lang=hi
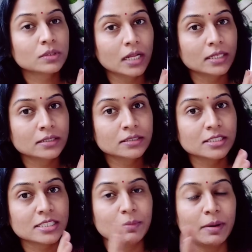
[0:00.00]
कलर
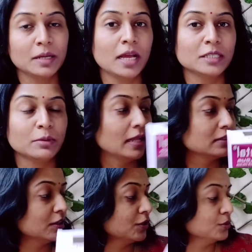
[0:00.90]
जिसके बारे में आज मैं
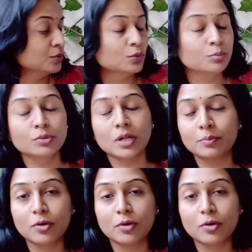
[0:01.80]
बात कर रही हूँ पूरा